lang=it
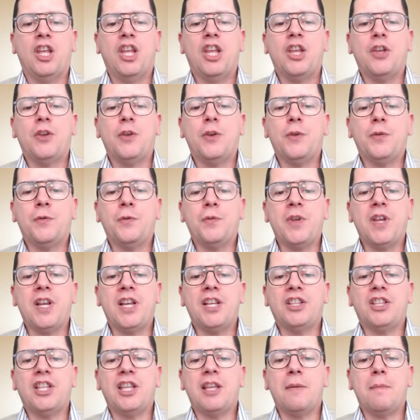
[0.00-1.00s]
I
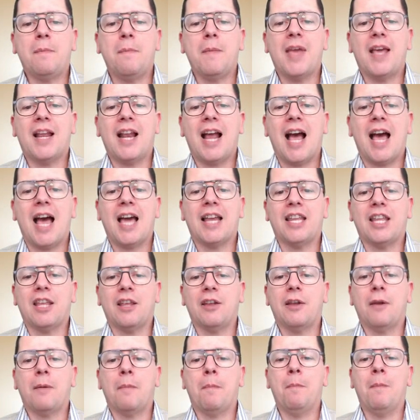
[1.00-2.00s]
figli di
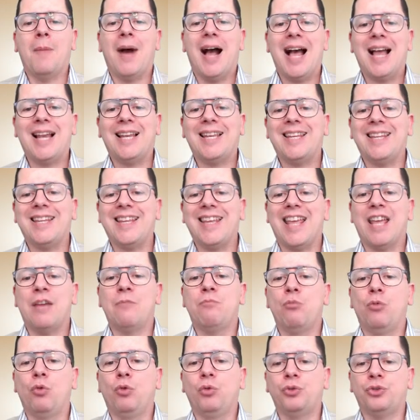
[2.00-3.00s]
Merari, Mali e
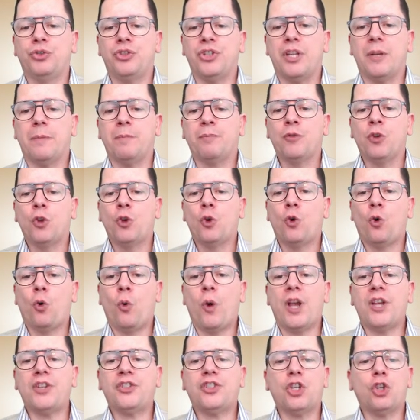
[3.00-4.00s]
Musi,
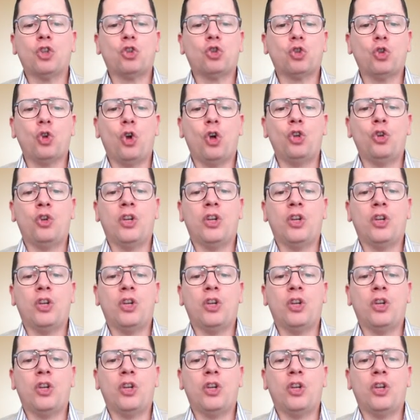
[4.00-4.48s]
queste sono